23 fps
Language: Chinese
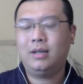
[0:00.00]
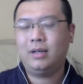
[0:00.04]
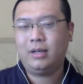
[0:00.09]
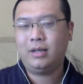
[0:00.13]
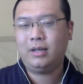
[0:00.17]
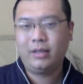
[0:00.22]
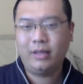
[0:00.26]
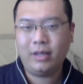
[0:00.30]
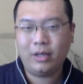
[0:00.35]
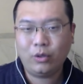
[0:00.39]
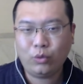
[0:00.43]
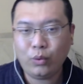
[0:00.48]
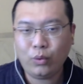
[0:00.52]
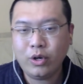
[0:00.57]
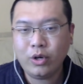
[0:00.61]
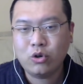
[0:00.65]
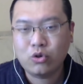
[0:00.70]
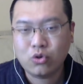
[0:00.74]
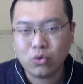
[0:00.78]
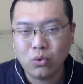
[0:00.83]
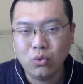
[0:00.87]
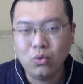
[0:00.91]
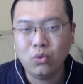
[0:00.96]
那对
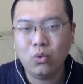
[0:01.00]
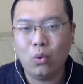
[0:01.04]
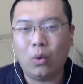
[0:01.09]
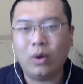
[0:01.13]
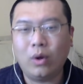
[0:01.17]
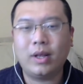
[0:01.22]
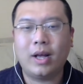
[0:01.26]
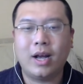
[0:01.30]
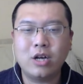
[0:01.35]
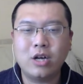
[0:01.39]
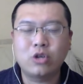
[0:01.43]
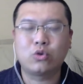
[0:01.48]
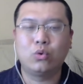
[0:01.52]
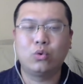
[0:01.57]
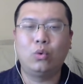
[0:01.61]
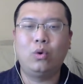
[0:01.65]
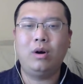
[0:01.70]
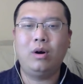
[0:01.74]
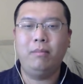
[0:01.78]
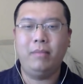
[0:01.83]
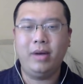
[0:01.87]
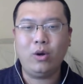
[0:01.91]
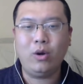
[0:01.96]
中国来
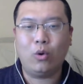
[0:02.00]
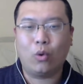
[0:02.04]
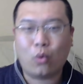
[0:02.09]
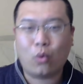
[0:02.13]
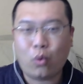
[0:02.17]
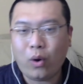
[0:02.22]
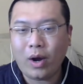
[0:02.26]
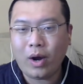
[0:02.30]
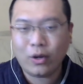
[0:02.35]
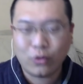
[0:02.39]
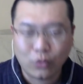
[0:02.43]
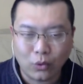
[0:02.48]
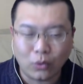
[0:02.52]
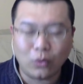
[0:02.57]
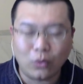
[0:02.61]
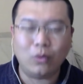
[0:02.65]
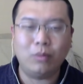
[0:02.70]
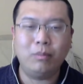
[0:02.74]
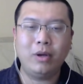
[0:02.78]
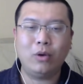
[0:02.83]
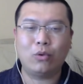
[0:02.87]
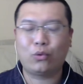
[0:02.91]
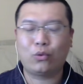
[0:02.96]
说没有快送，
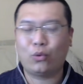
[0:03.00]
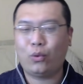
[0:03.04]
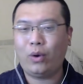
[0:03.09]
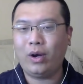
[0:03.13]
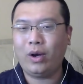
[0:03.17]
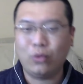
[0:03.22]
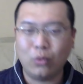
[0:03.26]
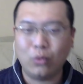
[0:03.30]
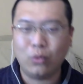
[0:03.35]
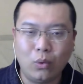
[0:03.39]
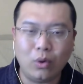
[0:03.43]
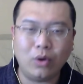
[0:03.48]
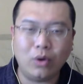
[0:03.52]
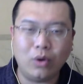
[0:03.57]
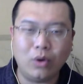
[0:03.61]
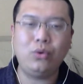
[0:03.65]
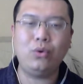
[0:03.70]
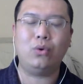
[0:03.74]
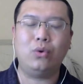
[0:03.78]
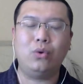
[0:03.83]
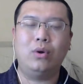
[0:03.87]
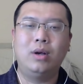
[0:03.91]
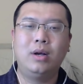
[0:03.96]
没有快送过
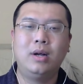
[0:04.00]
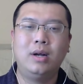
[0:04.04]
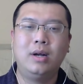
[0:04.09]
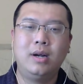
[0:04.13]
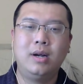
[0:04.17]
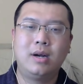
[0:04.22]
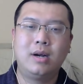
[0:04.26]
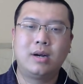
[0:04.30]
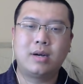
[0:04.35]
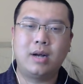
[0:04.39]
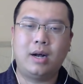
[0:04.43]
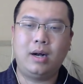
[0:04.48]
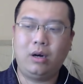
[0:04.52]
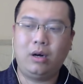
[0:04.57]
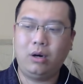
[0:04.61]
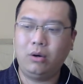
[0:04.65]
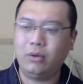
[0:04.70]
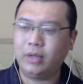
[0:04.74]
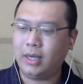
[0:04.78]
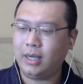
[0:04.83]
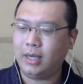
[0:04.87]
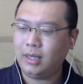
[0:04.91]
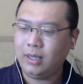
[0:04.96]
去，然后
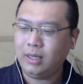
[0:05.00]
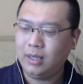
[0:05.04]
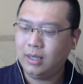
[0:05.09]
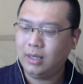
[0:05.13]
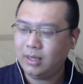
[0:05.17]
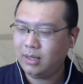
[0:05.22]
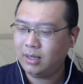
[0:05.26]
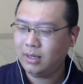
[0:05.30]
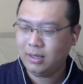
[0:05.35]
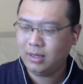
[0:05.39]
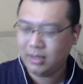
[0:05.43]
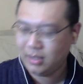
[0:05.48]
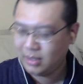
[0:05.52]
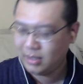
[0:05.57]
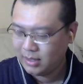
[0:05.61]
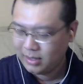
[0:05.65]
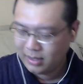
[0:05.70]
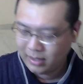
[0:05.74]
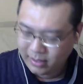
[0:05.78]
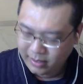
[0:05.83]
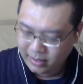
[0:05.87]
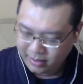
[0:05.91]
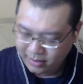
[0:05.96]
呢，
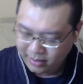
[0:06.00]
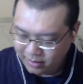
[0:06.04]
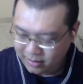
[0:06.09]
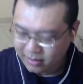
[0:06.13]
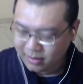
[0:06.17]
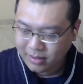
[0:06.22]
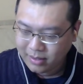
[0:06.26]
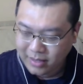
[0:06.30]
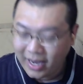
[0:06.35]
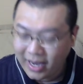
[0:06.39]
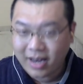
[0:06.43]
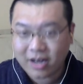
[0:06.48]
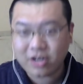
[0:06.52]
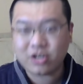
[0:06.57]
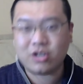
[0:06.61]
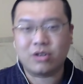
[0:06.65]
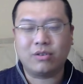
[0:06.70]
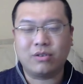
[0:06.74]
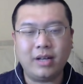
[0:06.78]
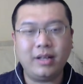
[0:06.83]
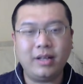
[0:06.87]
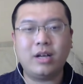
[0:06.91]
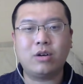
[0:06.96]
那个时
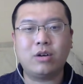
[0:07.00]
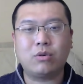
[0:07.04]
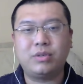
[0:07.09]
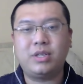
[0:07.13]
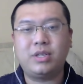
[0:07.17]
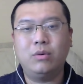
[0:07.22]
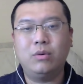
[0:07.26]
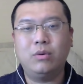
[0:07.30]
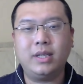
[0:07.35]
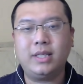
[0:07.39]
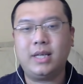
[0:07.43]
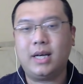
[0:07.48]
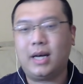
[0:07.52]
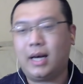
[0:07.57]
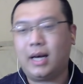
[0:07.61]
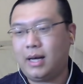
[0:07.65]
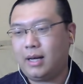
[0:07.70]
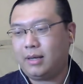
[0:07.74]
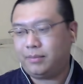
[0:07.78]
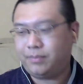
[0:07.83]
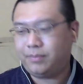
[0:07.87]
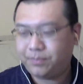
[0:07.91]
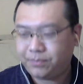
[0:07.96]
在那种情况下，
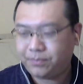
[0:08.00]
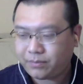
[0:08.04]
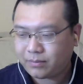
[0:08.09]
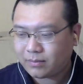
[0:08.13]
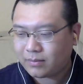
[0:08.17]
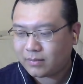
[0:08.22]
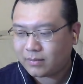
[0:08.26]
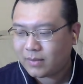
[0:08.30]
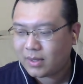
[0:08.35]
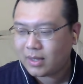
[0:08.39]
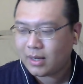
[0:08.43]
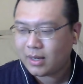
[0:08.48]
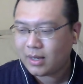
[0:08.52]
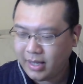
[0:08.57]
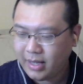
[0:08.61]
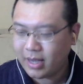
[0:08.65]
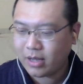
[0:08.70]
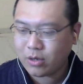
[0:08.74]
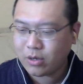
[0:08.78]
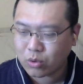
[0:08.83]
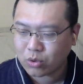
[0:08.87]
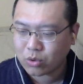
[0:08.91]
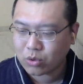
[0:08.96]
也
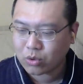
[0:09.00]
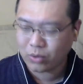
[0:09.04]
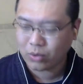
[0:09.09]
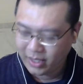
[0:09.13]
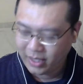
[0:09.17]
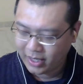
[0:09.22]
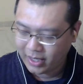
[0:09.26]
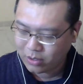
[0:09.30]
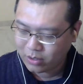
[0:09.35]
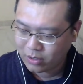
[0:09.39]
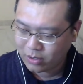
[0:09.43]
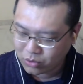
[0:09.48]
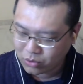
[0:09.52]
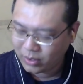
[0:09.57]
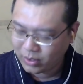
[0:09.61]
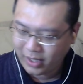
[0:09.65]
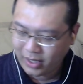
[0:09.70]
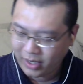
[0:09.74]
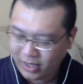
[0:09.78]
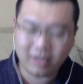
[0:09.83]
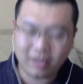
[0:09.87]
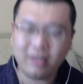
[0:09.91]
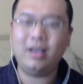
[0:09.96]
就是说，也就是说
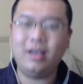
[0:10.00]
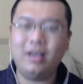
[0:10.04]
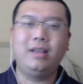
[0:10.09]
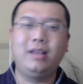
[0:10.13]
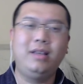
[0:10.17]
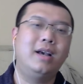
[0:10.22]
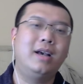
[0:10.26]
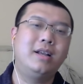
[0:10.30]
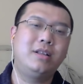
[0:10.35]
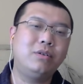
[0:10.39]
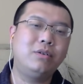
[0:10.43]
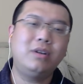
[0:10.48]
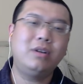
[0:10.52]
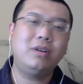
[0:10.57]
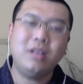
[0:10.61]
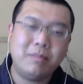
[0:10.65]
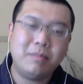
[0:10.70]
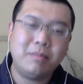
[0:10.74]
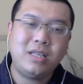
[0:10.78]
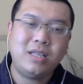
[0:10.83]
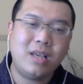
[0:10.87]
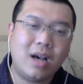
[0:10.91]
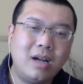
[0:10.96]
也能也也就能那
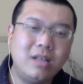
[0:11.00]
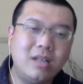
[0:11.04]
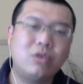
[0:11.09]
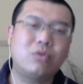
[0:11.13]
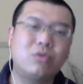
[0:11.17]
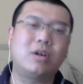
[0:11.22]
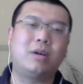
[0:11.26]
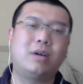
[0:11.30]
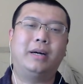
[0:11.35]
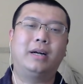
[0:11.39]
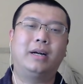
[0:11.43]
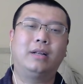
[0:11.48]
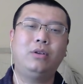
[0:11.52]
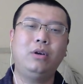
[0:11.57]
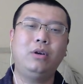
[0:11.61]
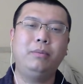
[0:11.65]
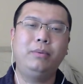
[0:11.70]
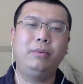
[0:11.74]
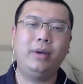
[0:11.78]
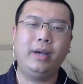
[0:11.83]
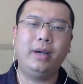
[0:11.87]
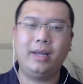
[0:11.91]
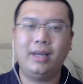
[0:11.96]
么将就着嘛，对不
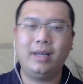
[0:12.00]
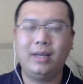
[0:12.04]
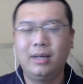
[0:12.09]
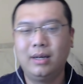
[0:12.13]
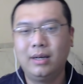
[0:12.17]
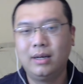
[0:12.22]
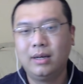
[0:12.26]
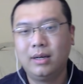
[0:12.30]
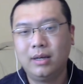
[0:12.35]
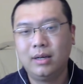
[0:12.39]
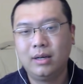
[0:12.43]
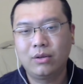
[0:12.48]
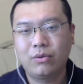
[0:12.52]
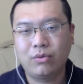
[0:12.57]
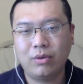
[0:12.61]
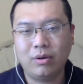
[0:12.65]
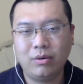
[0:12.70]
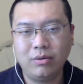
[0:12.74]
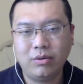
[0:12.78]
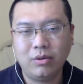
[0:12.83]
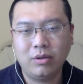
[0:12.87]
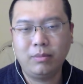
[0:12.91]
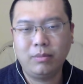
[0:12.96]
对？最
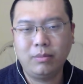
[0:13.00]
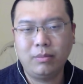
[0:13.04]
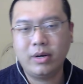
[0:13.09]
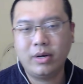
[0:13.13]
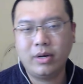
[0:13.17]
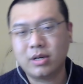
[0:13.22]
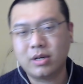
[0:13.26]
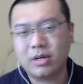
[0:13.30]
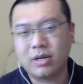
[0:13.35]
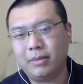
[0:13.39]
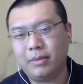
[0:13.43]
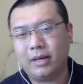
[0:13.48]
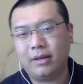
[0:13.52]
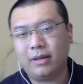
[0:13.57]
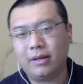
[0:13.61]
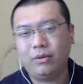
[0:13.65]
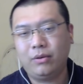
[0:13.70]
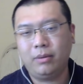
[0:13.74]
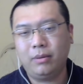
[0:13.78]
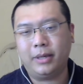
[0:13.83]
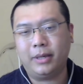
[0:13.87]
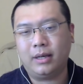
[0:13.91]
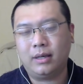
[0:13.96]
后就那么回事嘛，
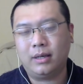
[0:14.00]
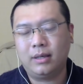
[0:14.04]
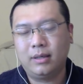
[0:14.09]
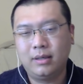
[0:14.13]
对吧？